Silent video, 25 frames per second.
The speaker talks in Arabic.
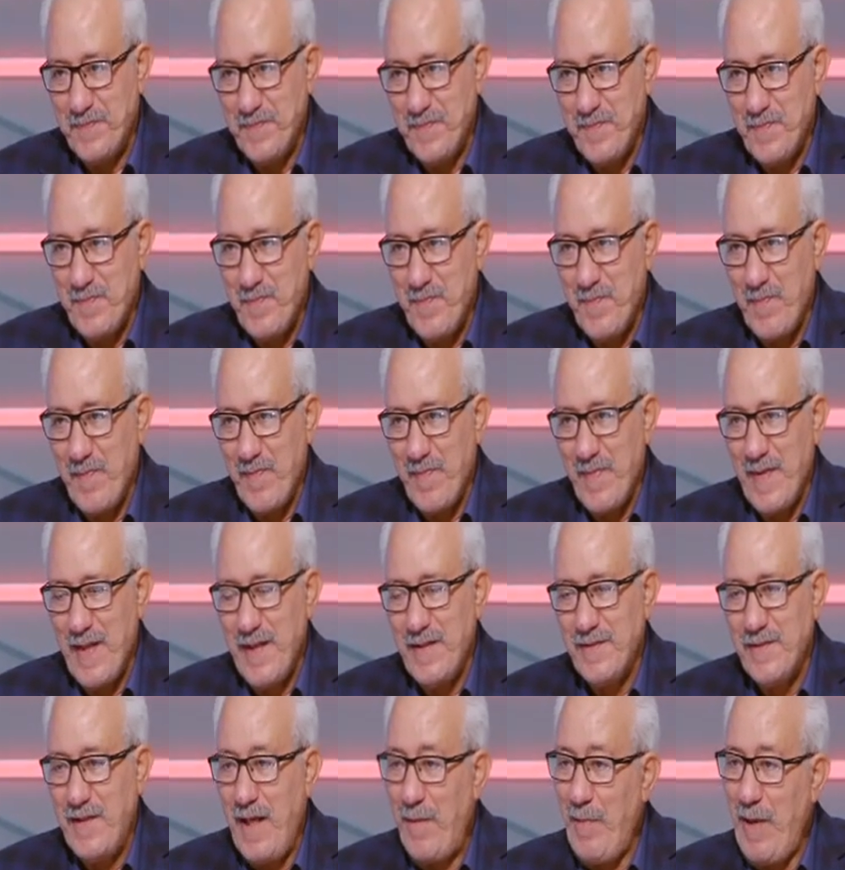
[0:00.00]
الليله دي
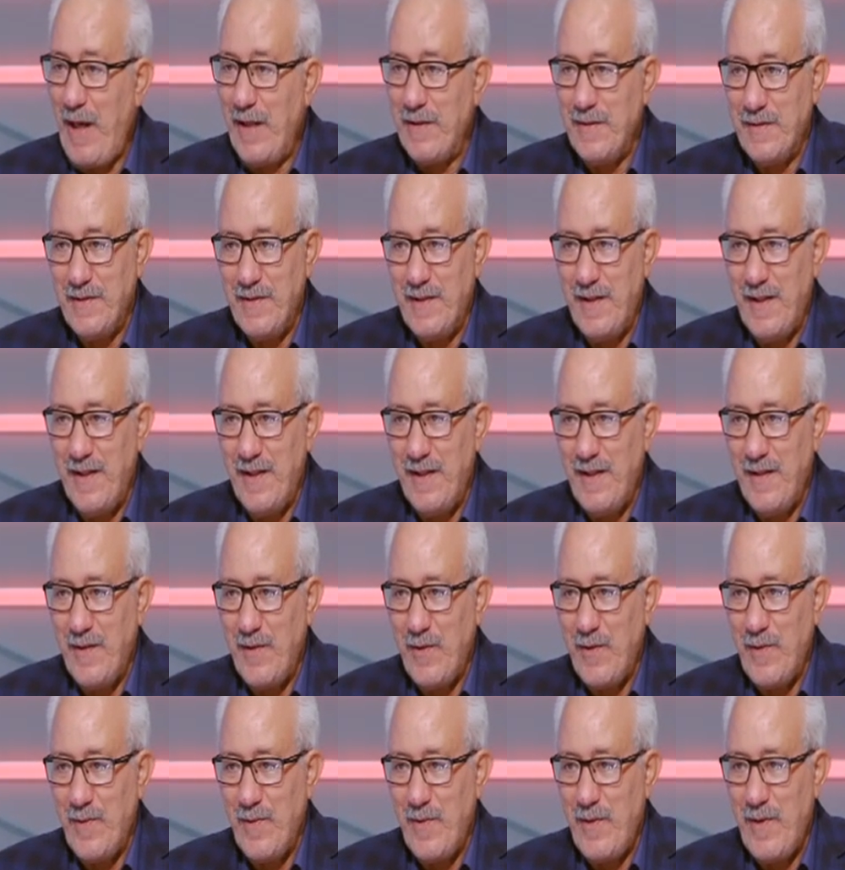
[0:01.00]
طبعا
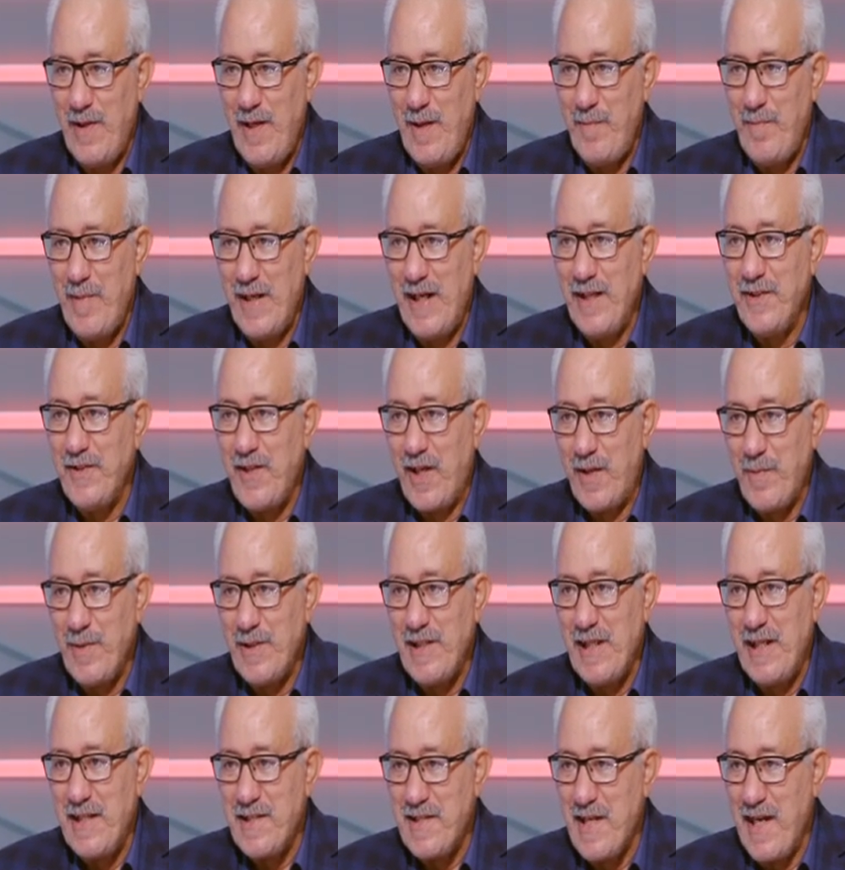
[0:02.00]
لما جت
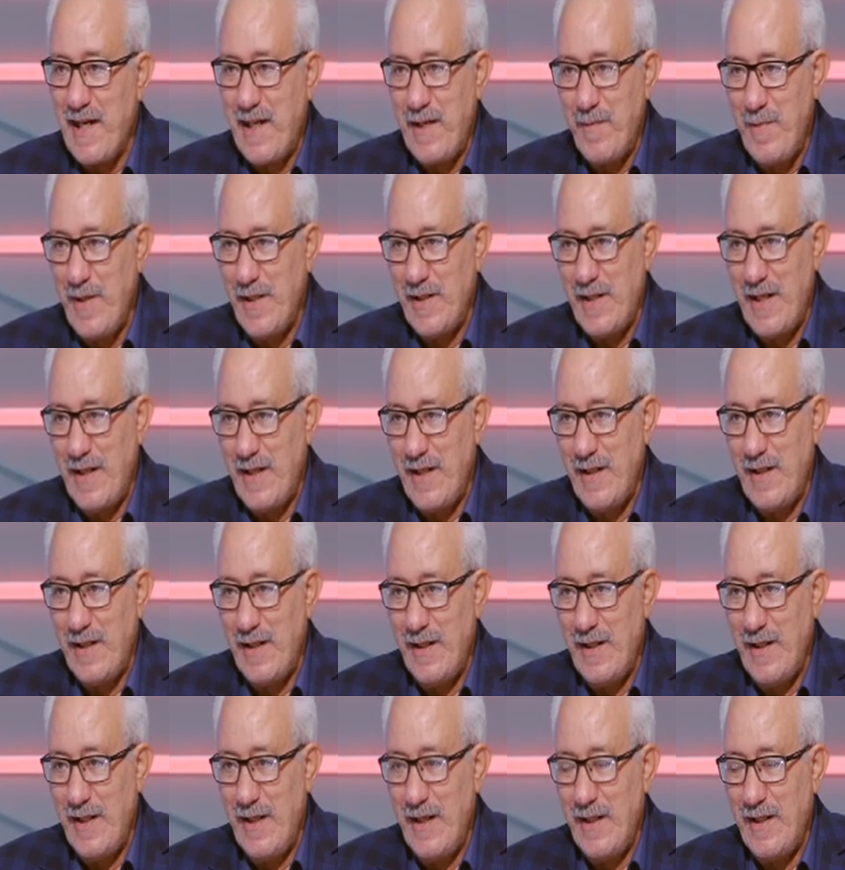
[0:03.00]
ضربات الجزاء كمان عملنا
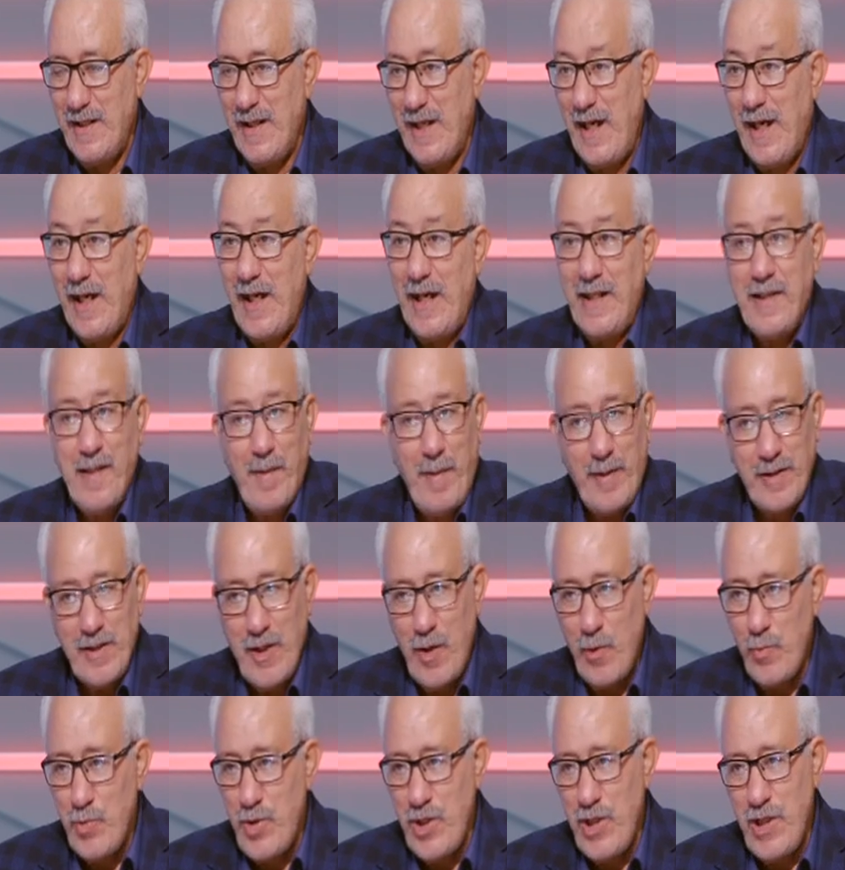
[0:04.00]
أنا ايه؟ انا خدنا
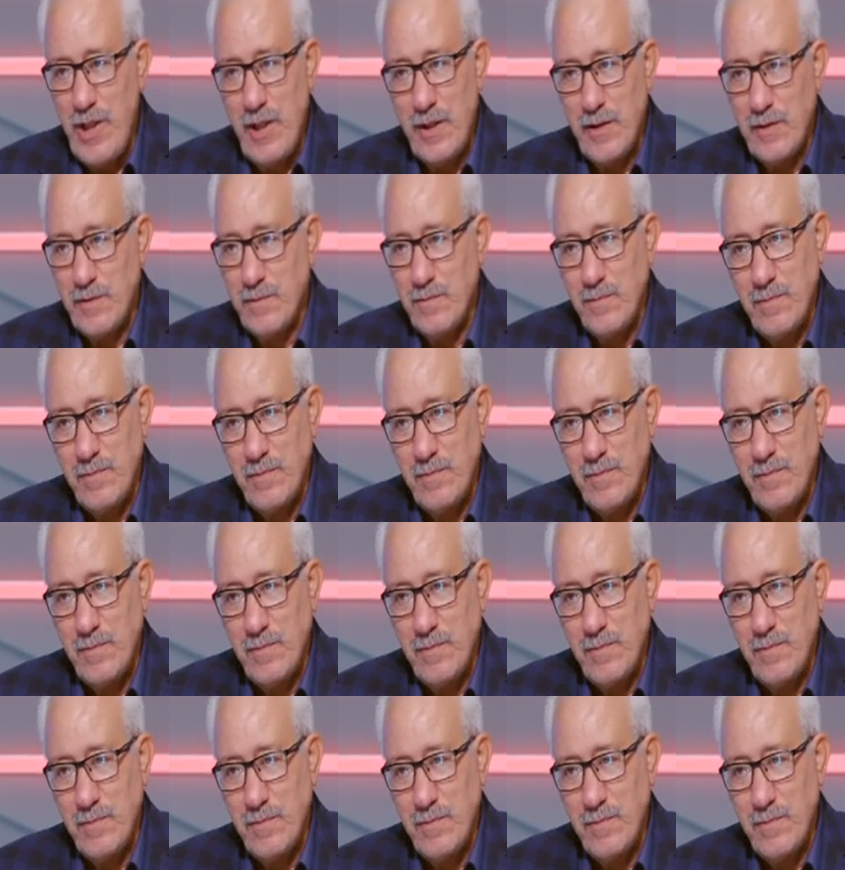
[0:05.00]
بعضنا ومشينا